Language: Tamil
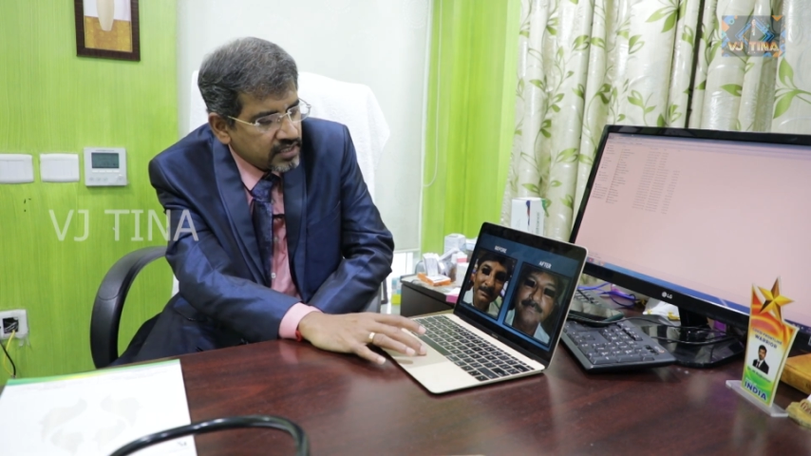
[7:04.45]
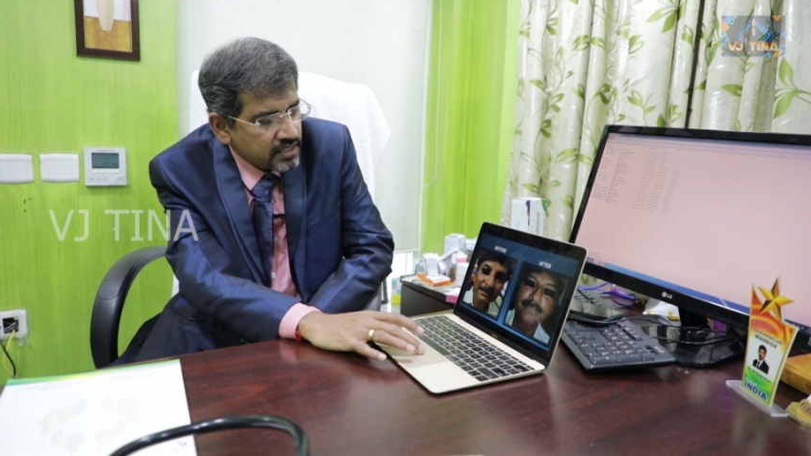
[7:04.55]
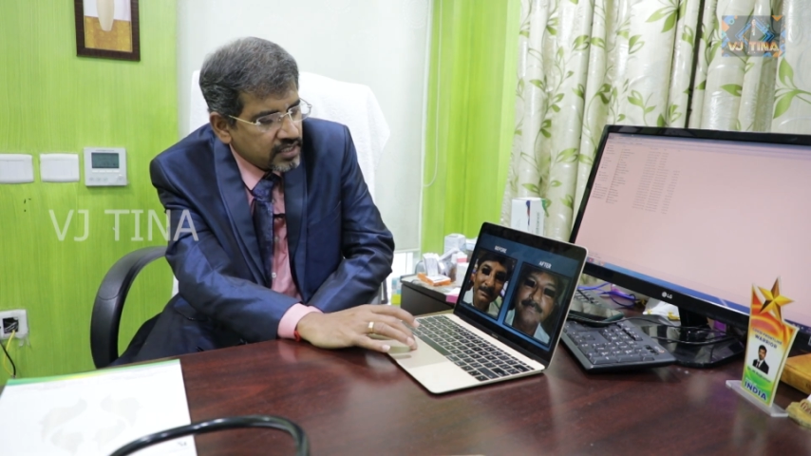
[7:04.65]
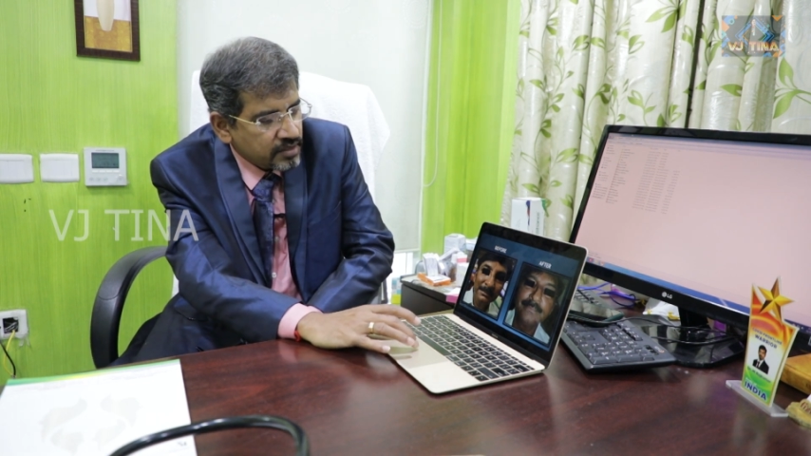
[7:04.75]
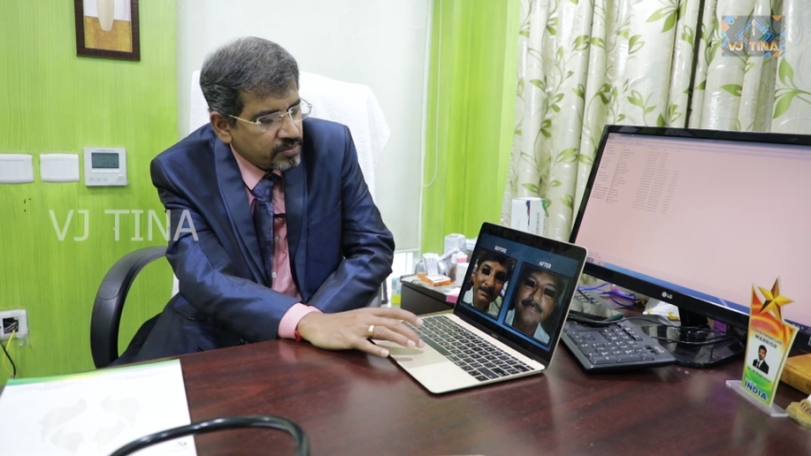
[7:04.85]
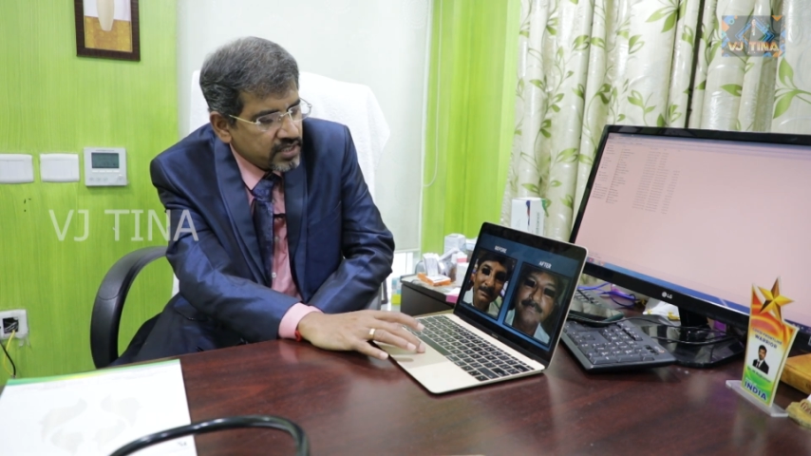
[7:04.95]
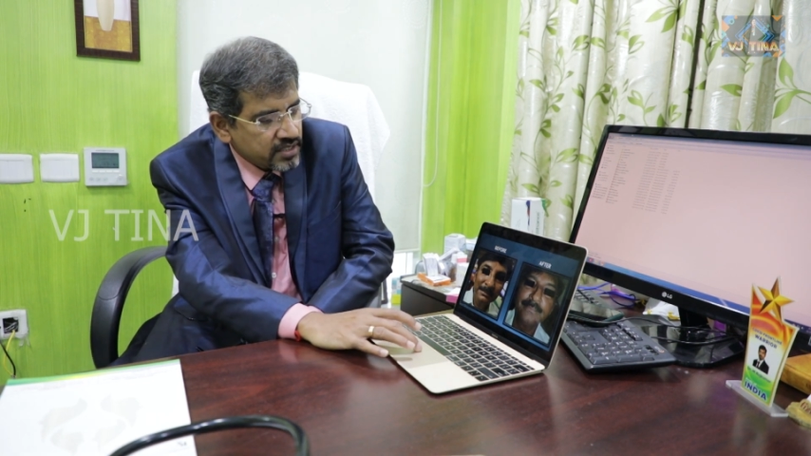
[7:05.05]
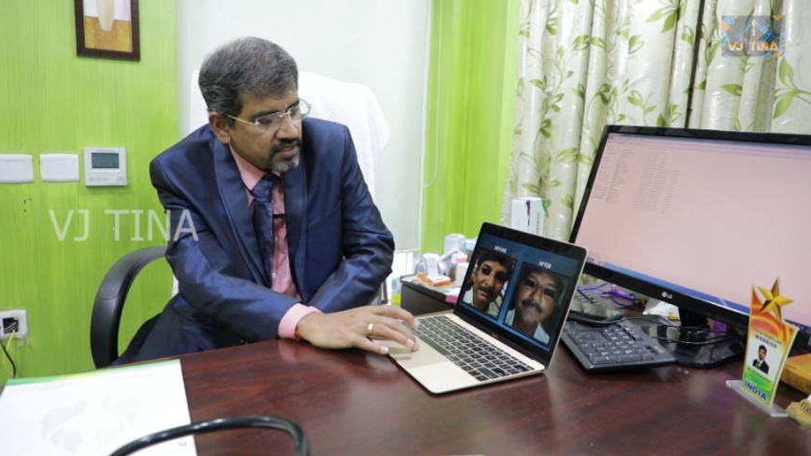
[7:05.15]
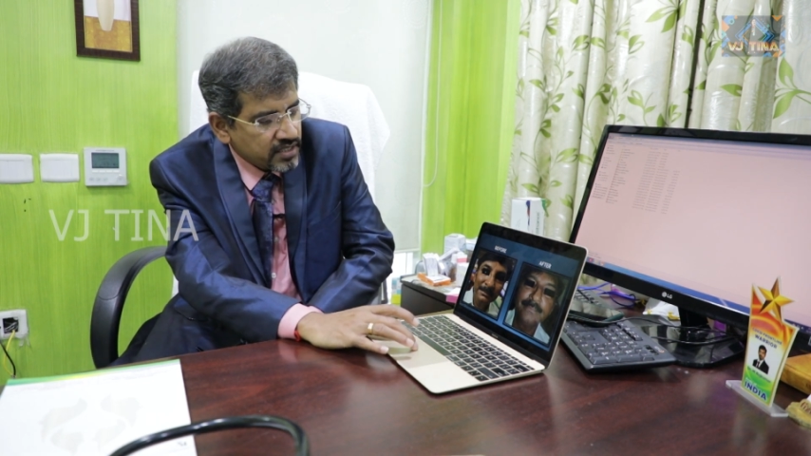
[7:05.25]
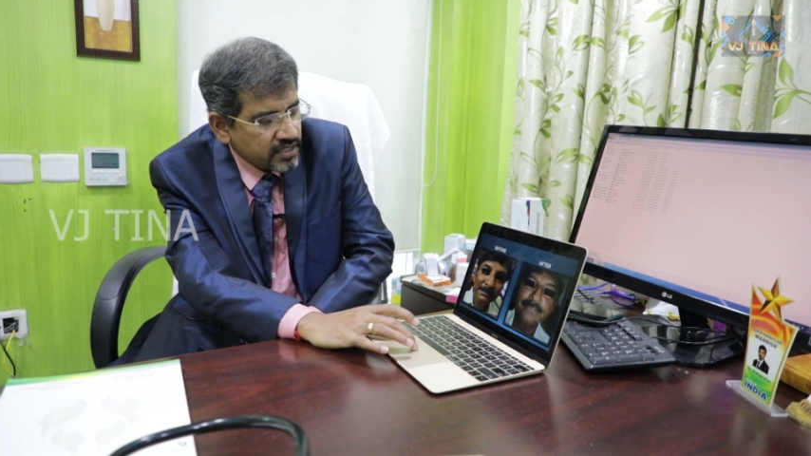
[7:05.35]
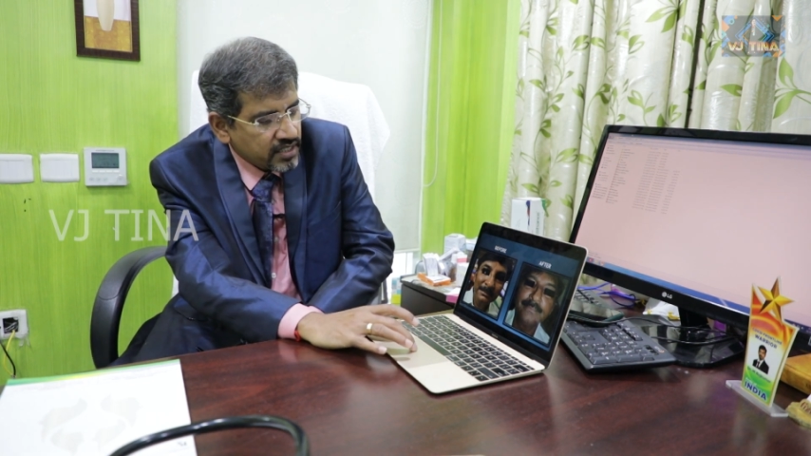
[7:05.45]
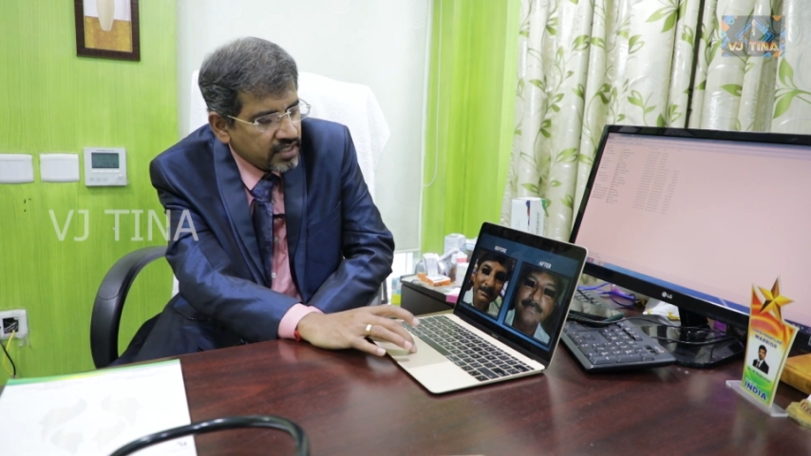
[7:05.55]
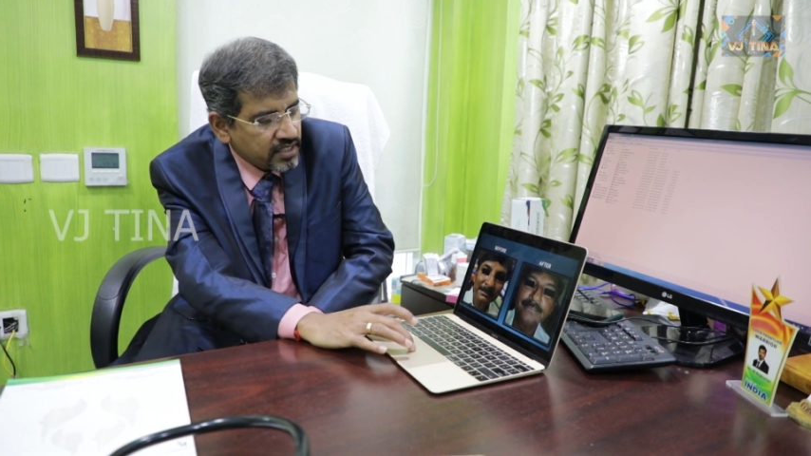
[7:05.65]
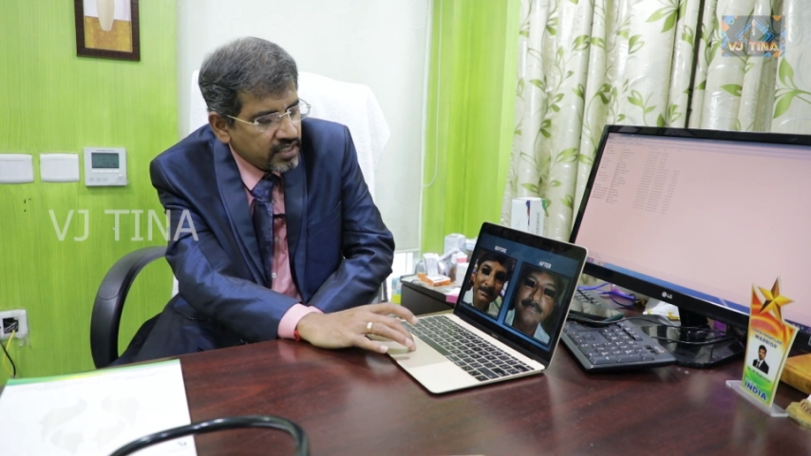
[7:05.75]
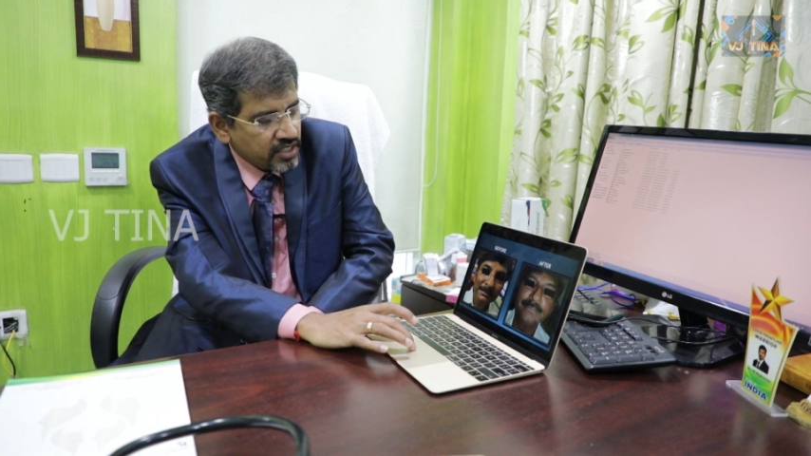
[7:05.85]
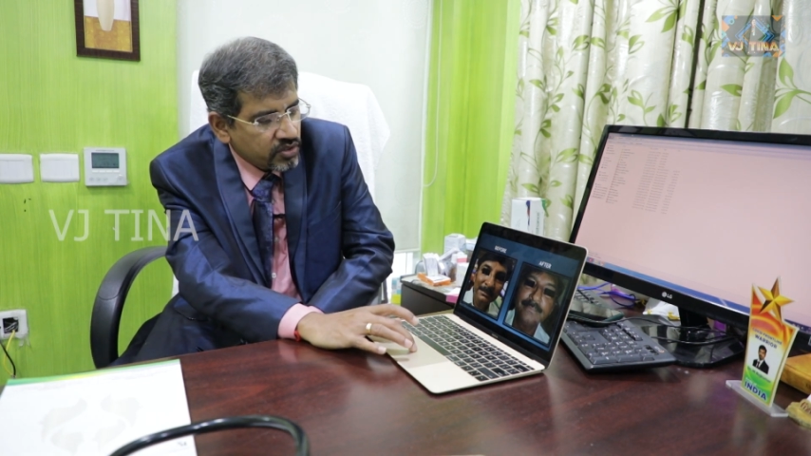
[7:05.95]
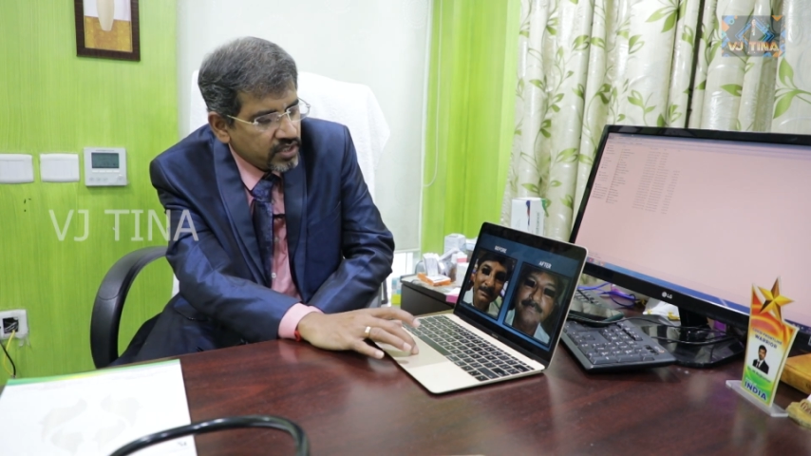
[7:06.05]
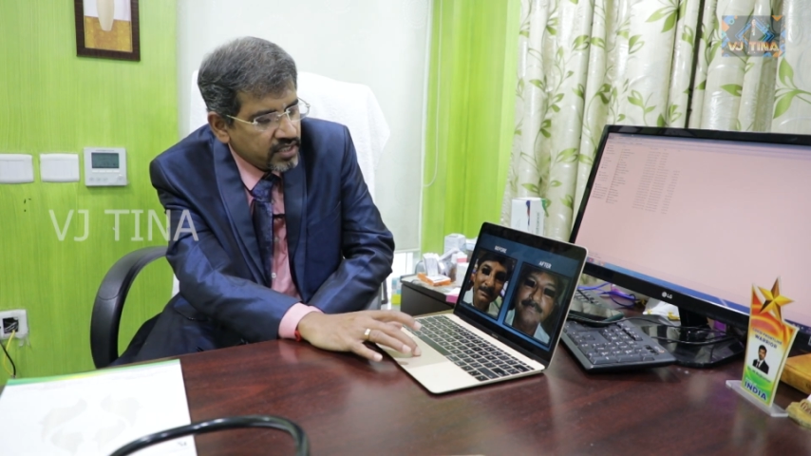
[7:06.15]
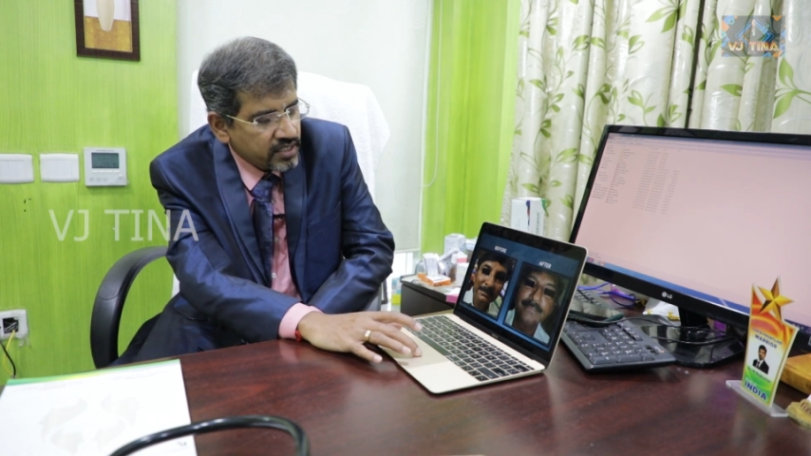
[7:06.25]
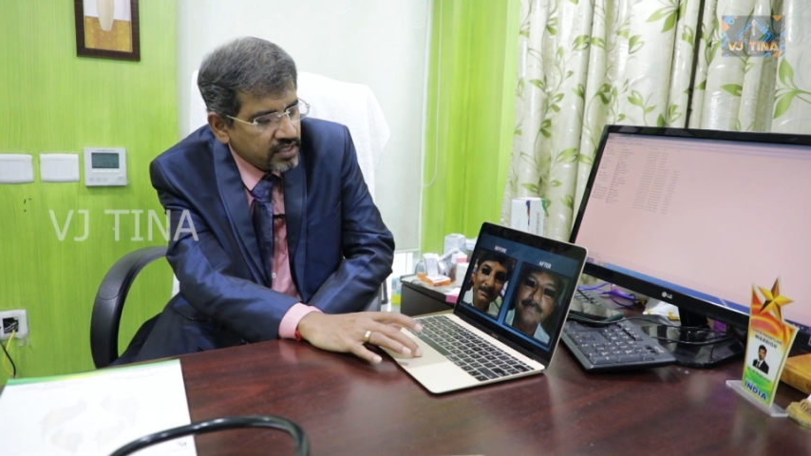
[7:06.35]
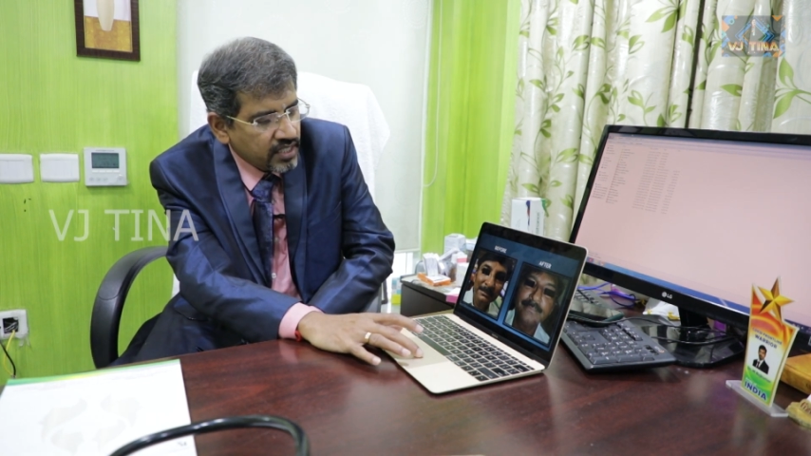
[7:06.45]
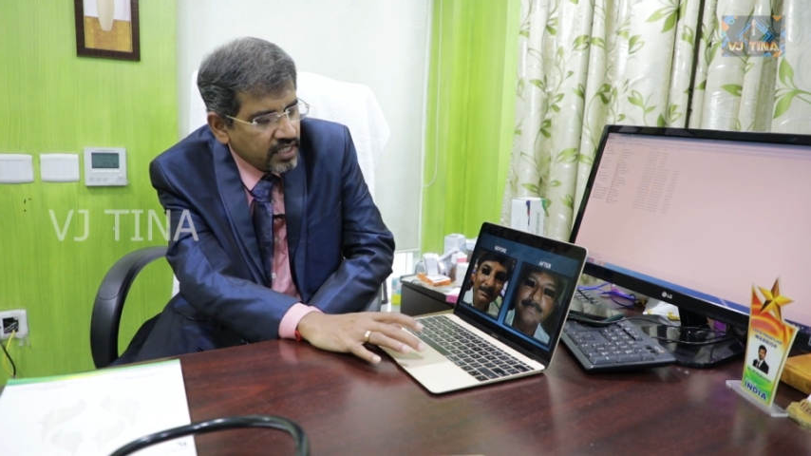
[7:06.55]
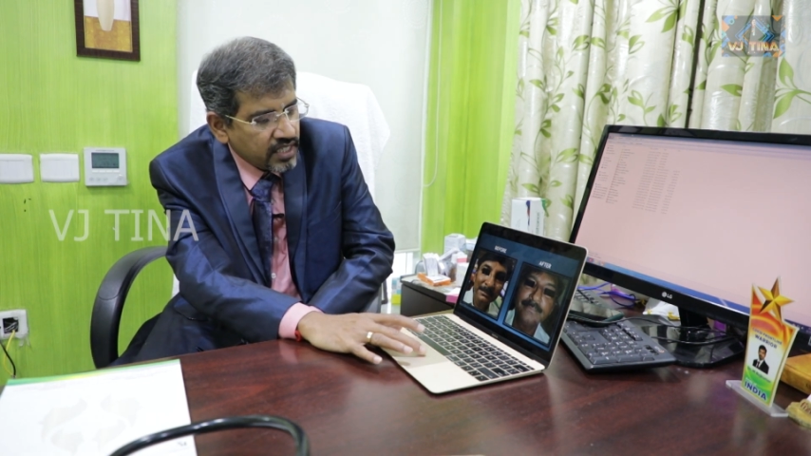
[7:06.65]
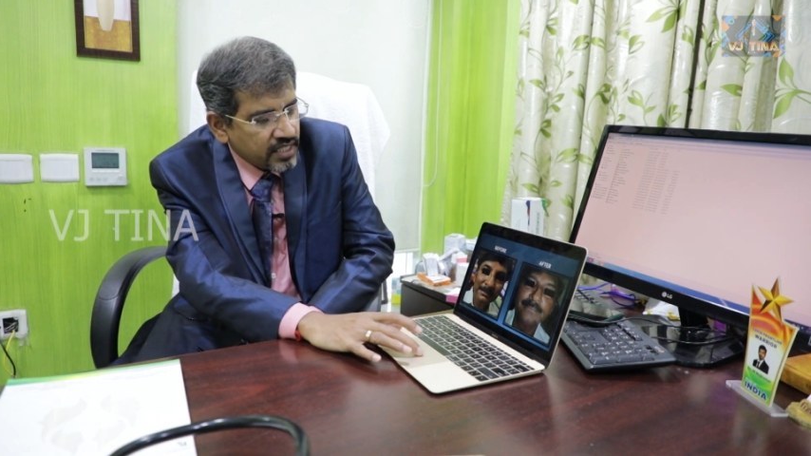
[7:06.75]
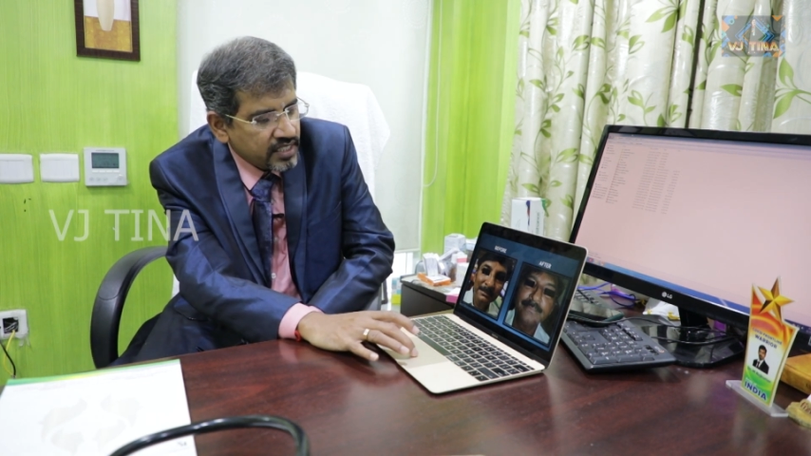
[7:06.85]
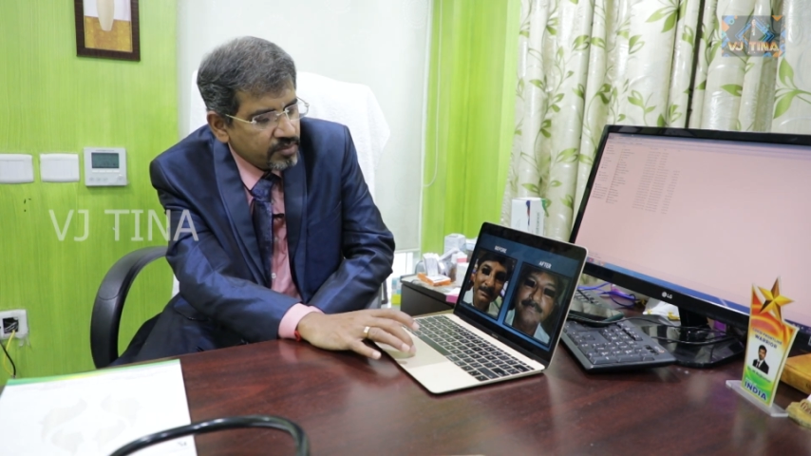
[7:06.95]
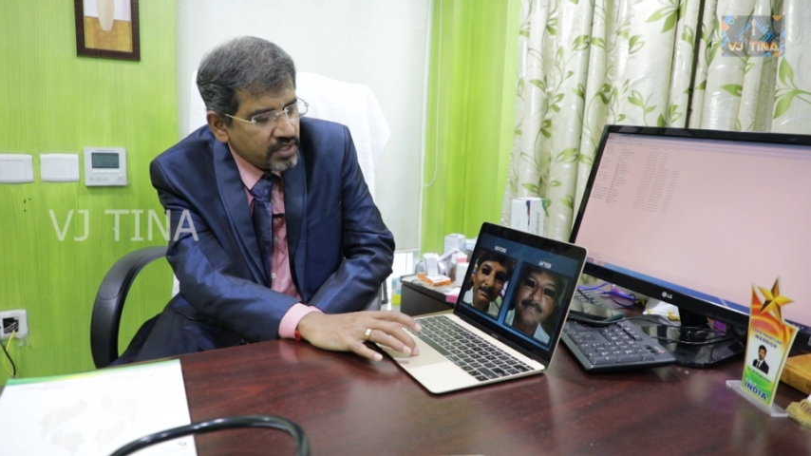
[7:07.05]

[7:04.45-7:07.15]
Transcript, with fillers: இந்த டிப்ரெஷன்ஸ் இருக்குது இங்கேயும் இருக்குது அதே